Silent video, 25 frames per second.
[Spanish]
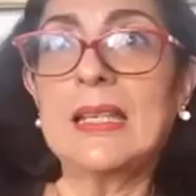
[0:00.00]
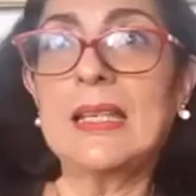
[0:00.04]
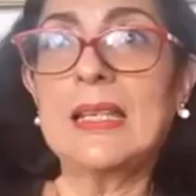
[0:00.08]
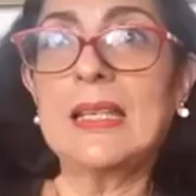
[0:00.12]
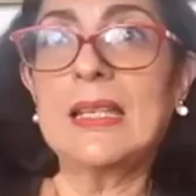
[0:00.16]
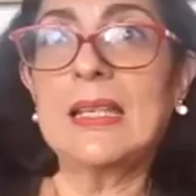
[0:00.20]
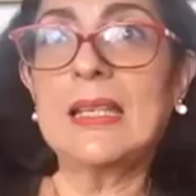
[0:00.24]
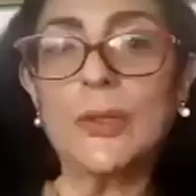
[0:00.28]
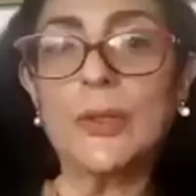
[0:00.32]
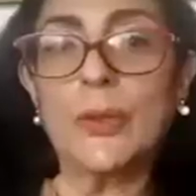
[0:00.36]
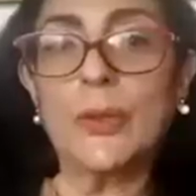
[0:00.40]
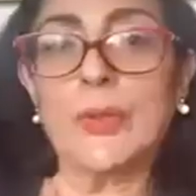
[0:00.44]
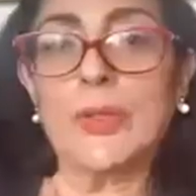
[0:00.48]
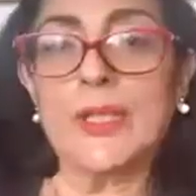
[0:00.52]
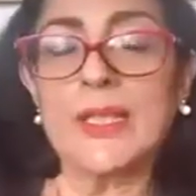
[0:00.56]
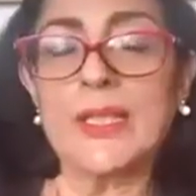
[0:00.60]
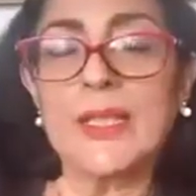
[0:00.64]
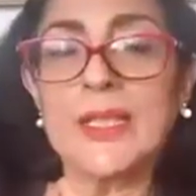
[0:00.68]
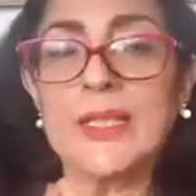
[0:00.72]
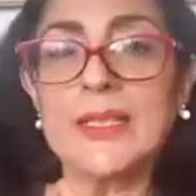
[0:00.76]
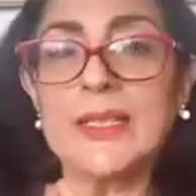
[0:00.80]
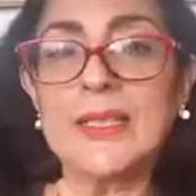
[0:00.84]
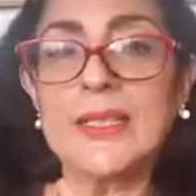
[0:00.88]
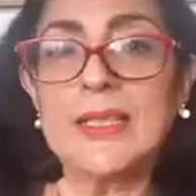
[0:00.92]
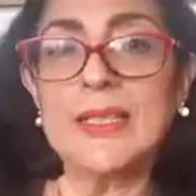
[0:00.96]
y siento
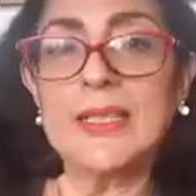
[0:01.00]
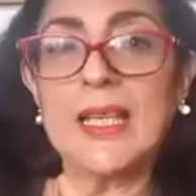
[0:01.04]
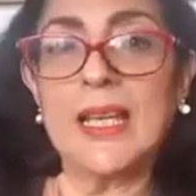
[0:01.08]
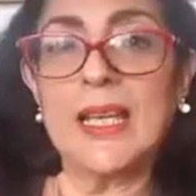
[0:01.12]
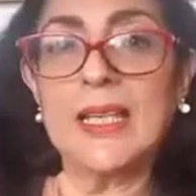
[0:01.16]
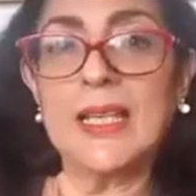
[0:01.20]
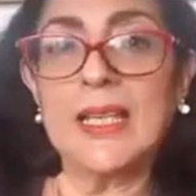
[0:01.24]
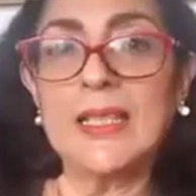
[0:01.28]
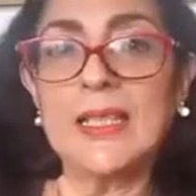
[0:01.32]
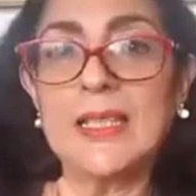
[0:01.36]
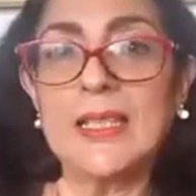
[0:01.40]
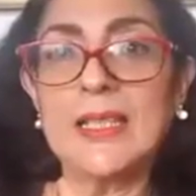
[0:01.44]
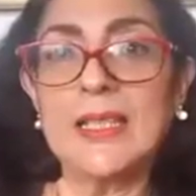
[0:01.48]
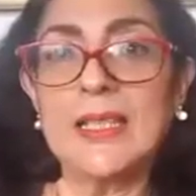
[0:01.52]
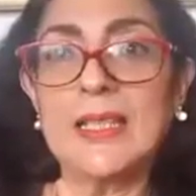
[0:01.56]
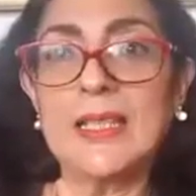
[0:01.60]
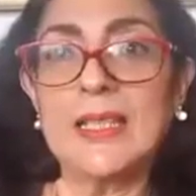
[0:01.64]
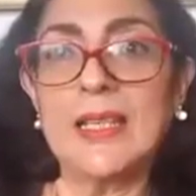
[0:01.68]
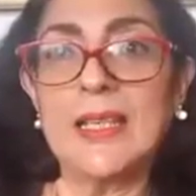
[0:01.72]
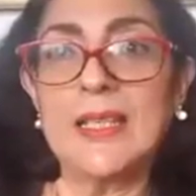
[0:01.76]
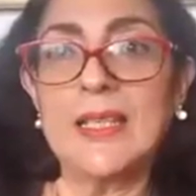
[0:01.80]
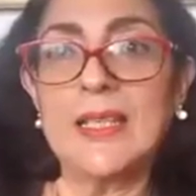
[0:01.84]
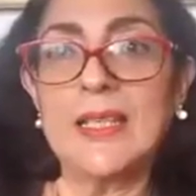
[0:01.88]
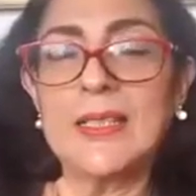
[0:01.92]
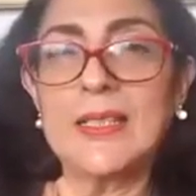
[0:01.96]
que desde ahí
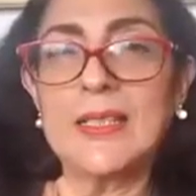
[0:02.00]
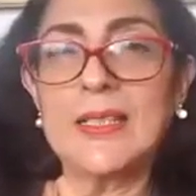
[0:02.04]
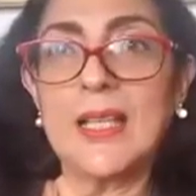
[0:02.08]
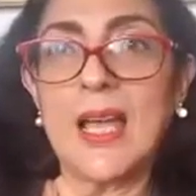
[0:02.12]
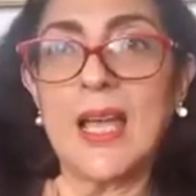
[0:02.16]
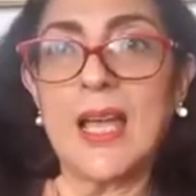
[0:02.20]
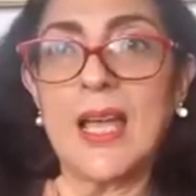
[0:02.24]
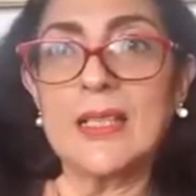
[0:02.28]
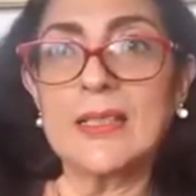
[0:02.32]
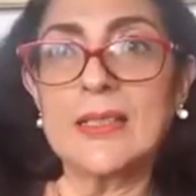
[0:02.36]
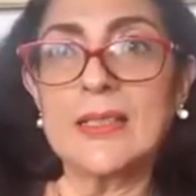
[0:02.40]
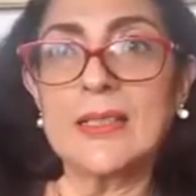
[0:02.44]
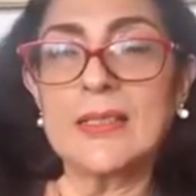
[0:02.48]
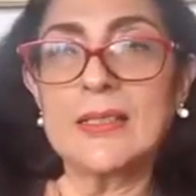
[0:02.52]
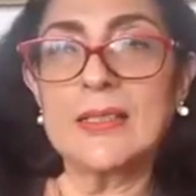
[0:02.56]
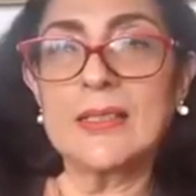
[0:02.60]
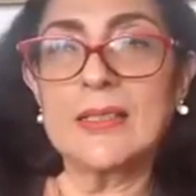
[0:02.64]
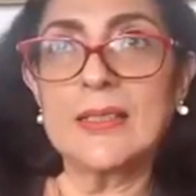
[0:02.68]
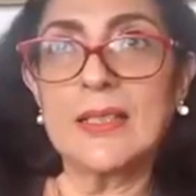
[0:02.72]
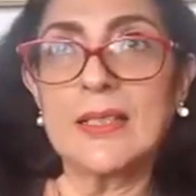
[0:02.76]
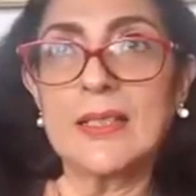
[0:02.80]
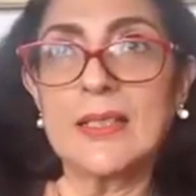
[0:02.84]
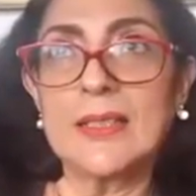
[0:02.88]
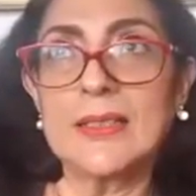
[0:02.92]
estas